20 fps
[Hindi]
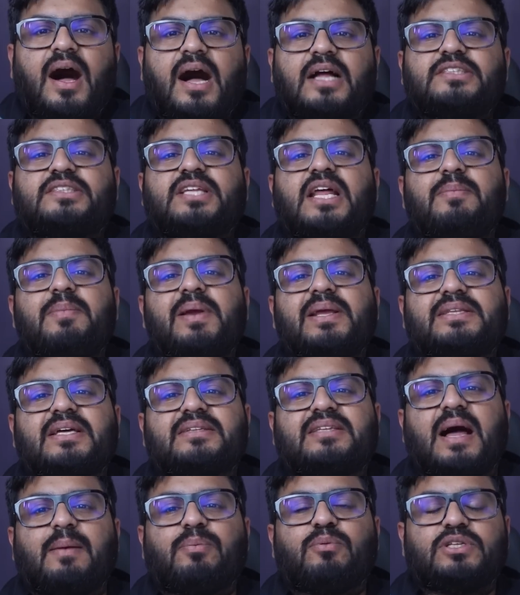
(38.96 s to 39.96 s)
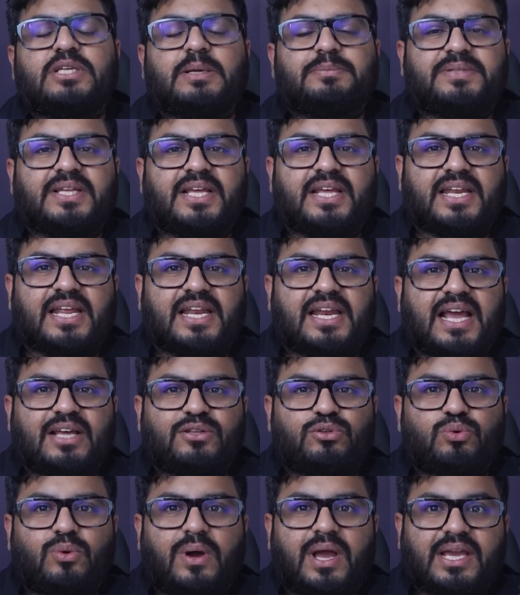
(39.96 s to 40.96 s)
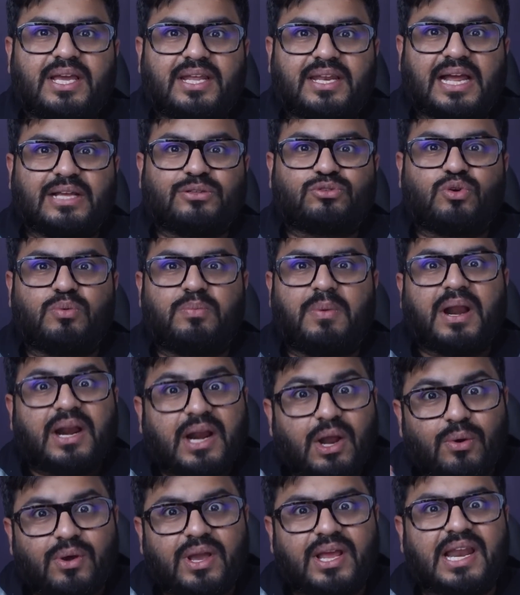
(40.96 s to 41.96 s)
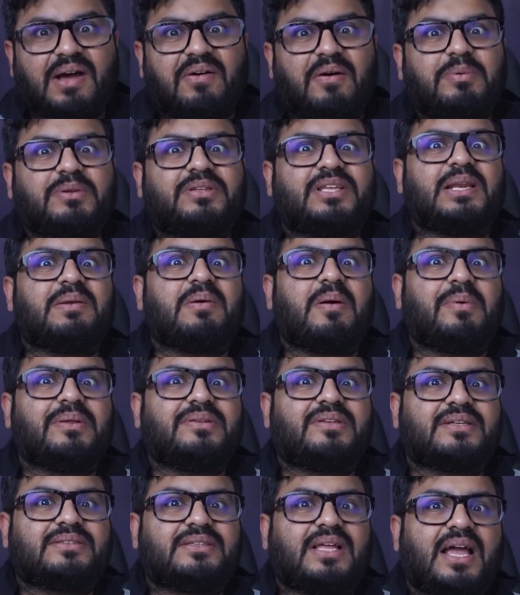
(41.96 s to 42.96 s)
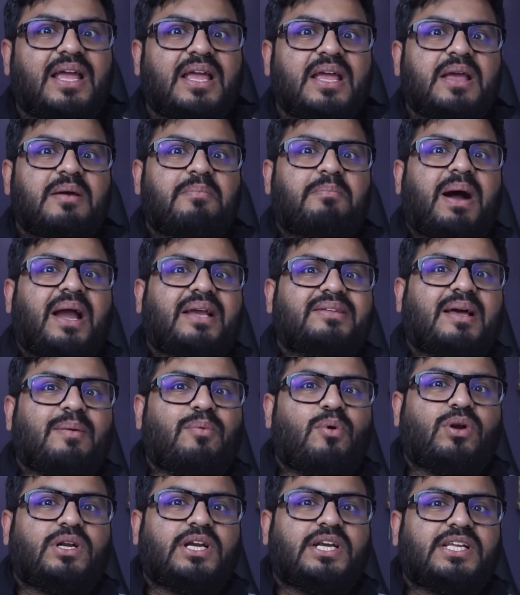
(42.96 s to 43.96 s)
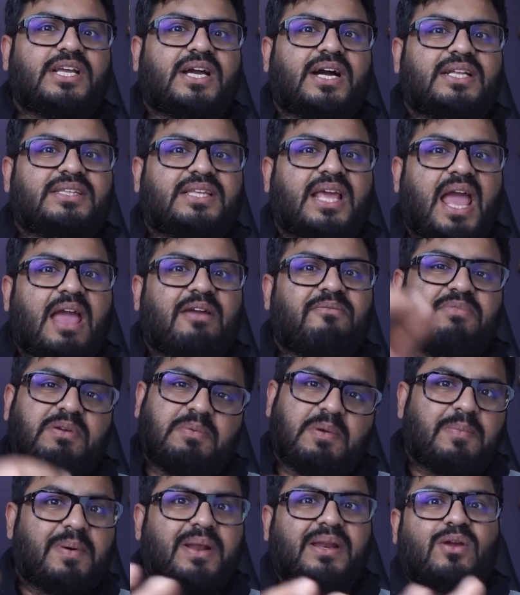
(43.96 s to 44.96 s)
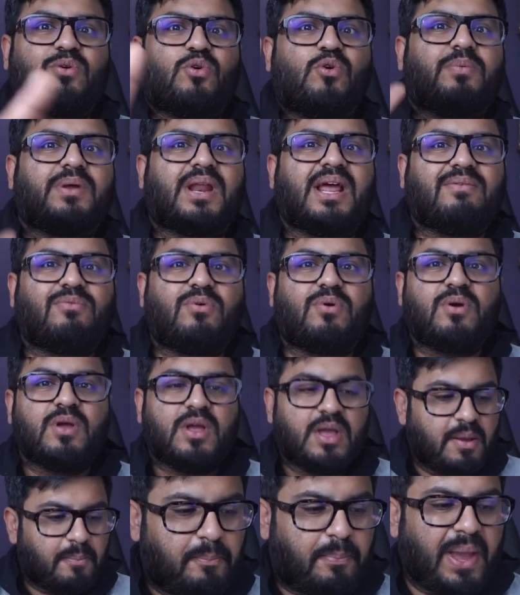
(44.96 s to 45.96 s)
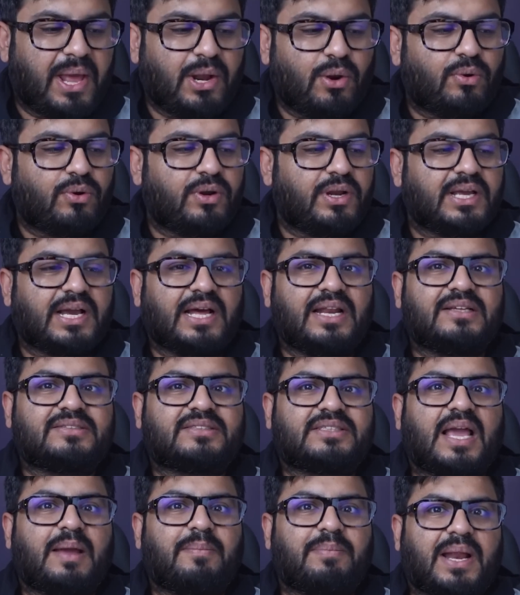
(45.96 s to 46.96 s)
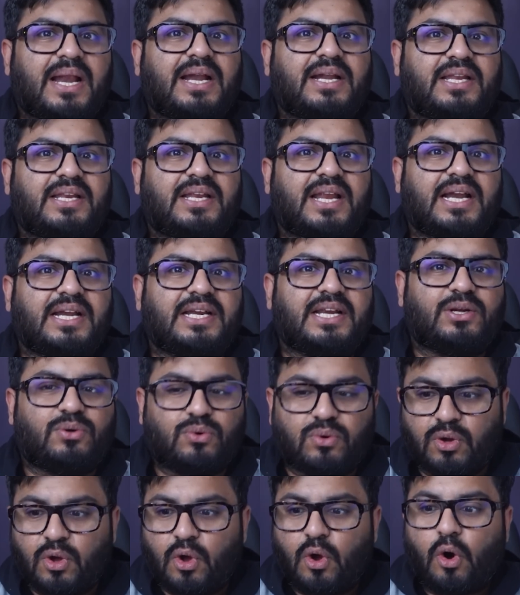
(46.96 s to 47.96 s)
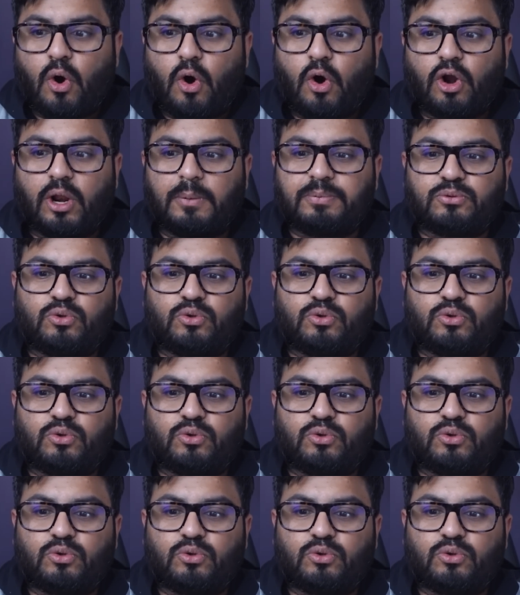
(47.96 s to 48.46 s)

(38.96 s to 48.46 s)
हंसल मेहता साहब को जब से रियलाइज हुआ है कि राजकुमार राव के अलावा भी सिनेमा बन सकता है भाई साहब ओ जगत के एमबीबी बन के घूम रहे हैं वो पहले उन्होंने निकाला स्कैम 1992 और अब